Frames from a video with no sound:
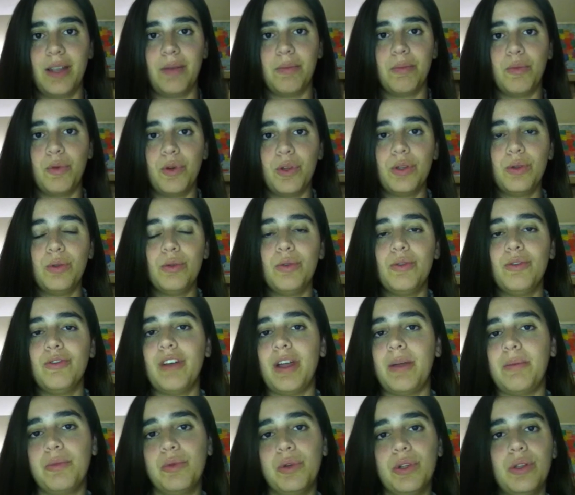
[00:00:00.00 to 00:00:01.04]
Muito
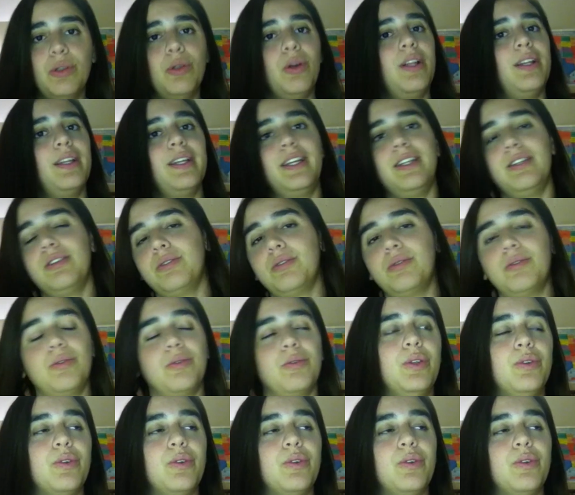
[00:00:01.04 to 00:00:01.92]
vai muito além do,